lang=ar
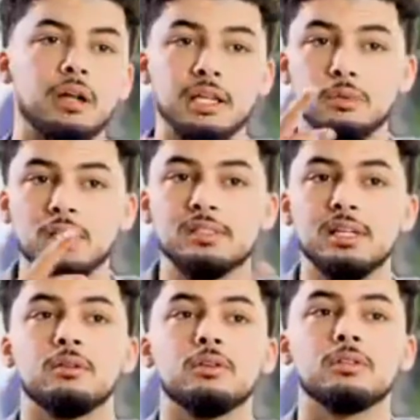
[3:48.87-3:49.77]
لقيت واحد
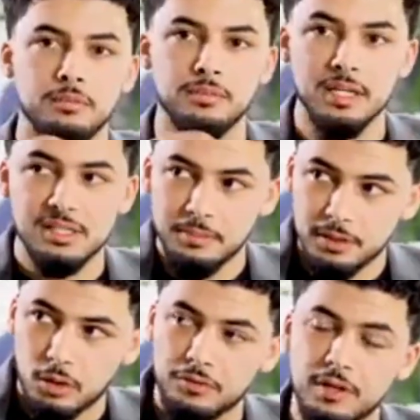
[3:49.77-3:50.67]
الصالون 200
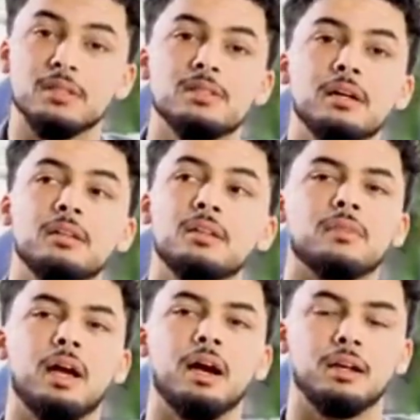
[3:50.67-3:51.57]
متر فين كنت ساكن
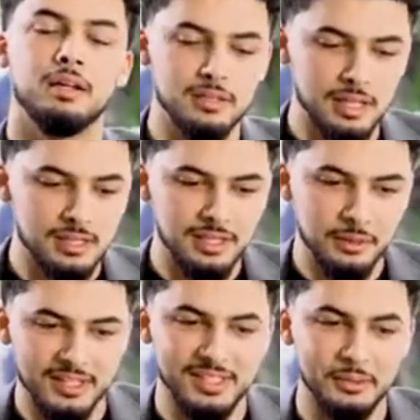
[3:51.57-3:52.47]
عقل كنت كانت عندي
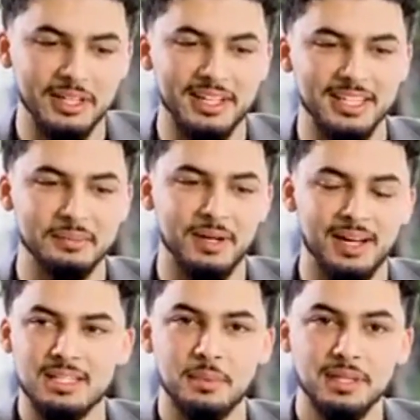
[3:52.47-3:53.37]
واحد السروال الكاطمه
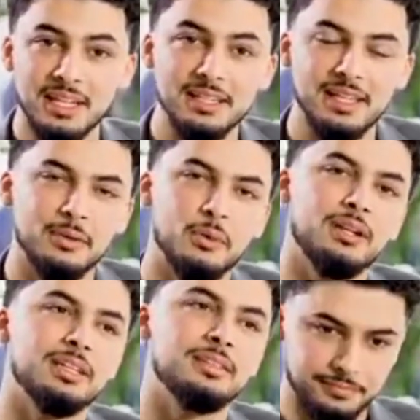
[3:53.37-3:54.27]
سبرديله ديال
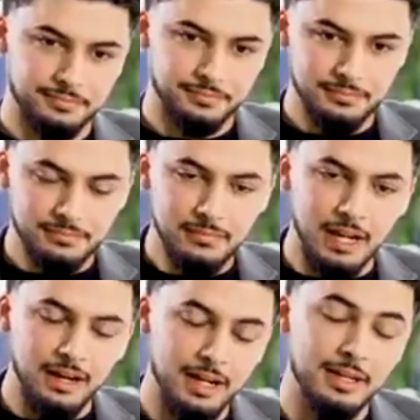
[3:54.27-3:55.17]
الوالد
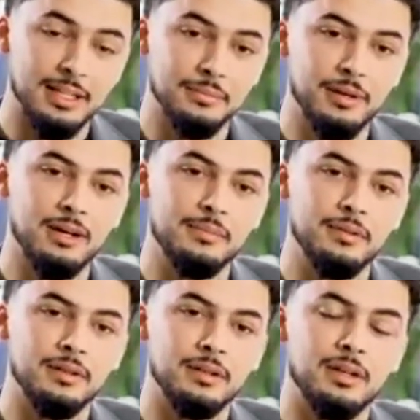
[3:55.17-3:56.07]
حليت الباب
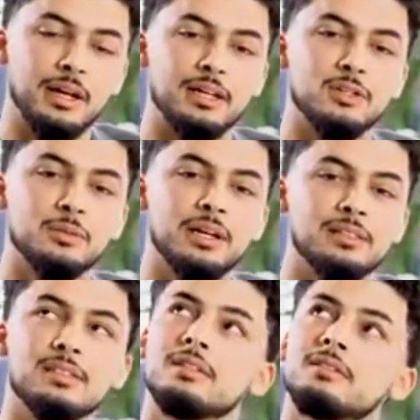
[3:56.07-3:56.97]
لقيتهم
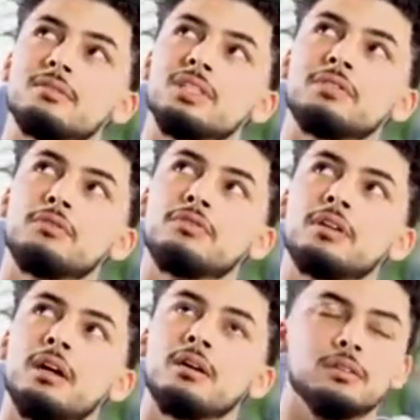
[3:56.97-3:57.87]
جالسين شافوا
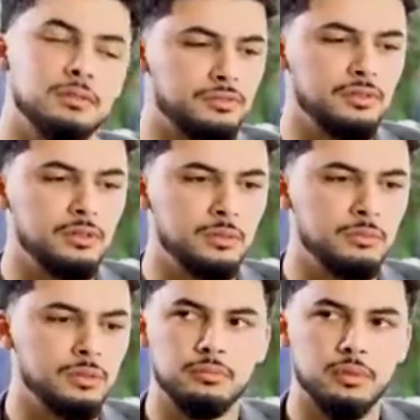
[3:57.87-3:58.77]
فيا شفتيهم
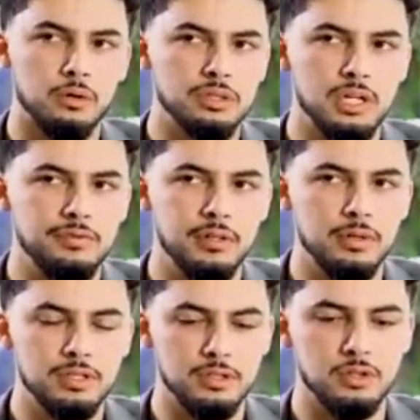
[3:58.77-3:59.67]
بقاو شايفين
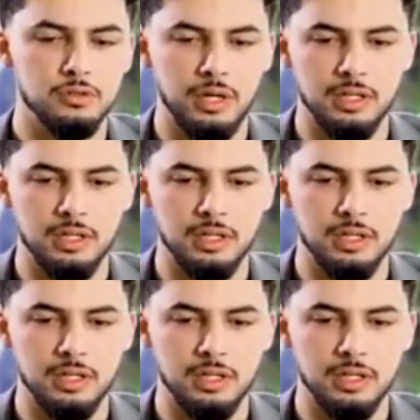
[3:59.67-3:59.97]
وانا تنشوف واحد